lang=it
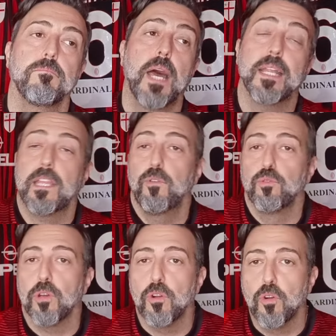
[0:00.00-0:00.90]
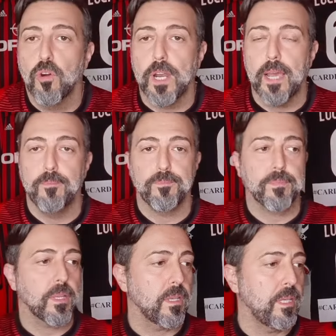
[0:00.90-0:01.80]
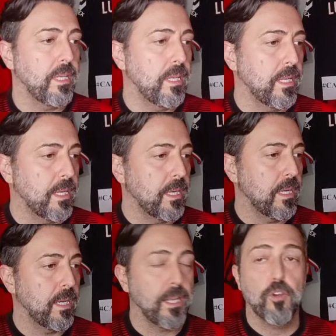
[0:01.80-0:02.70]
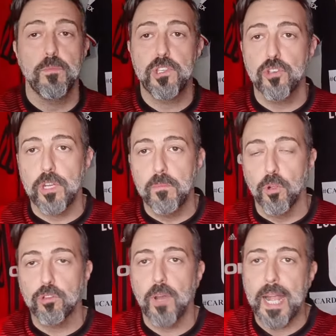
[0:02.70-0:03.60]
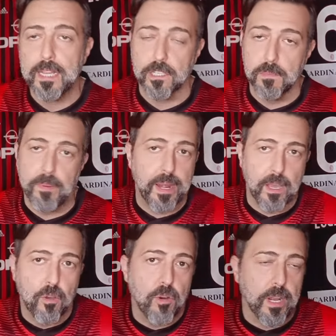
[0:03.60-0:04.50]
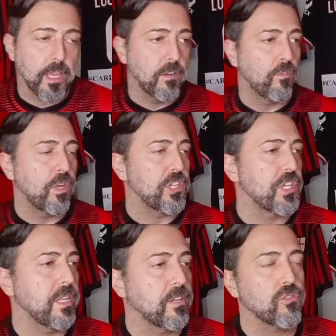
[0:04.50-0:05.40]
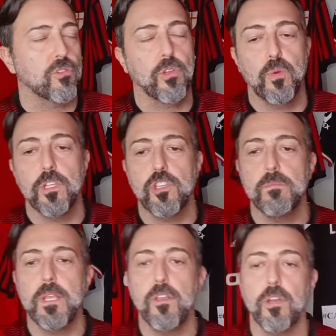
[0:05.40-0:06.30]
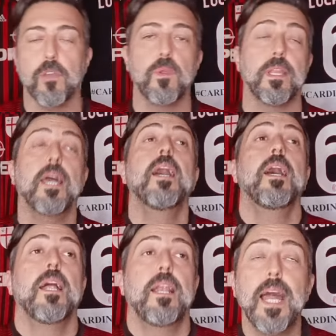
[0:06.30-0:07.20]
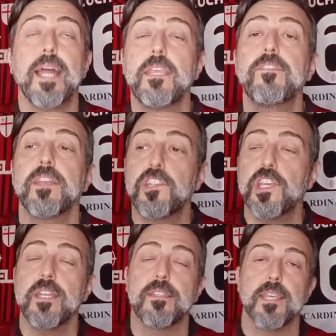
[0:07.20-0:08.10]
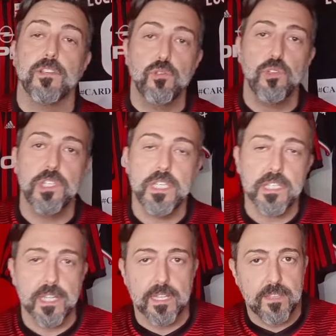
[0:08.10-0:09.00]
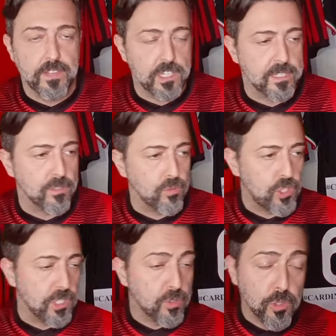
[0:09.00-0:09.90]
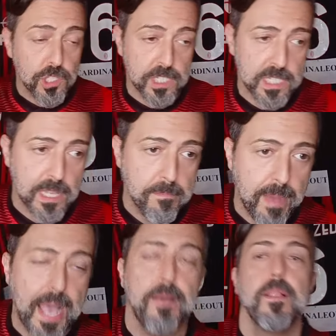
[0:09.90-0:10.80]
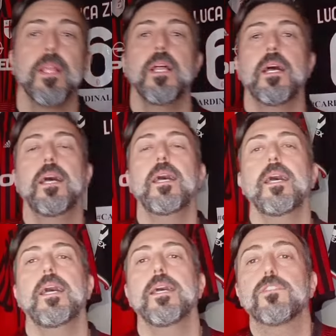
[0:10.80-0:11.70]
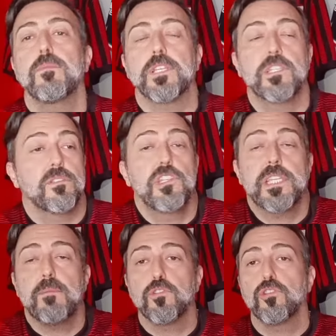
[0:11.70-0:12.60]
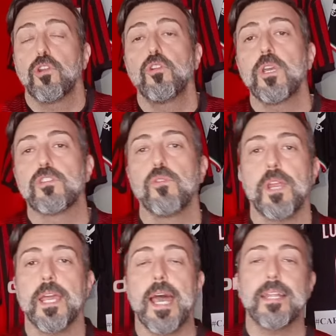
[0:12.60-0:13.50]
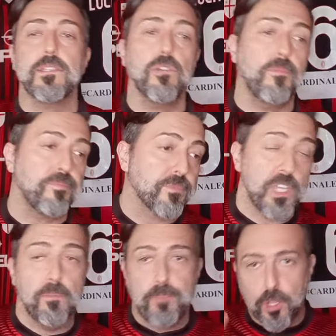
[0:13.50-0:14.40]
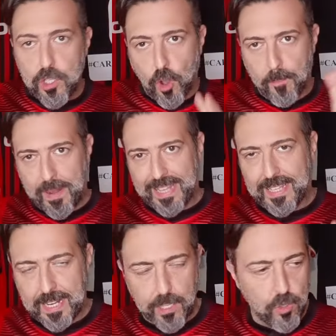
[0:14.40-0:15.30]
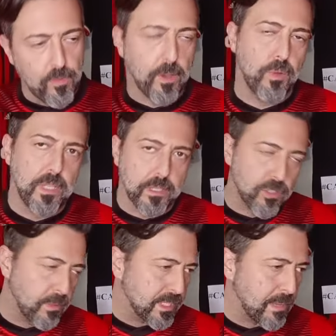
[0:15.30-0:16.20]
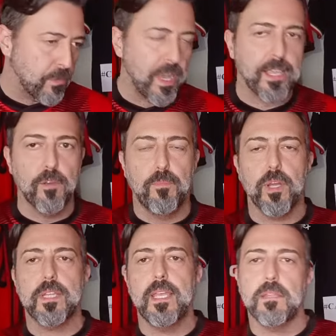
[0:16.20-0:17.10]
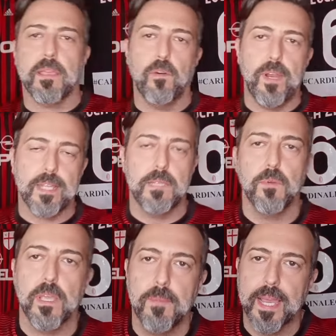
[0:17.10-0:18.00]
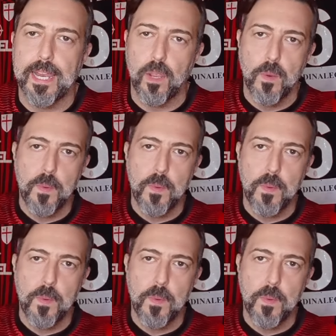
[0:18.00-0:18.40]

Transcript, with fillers: ha tenuto ancora il, le commissioni molto alte, si parla ancora che non vuole scendere sotto i 15 milioni, quindi la divergenza sussiste, la divergenza sussiste, ma eh, insomma ci siamo solo noi sul ragazzo c'è un po' di ombra della Juve, quindi insomma stiamo anche un po' attenti perché è un attimo che magari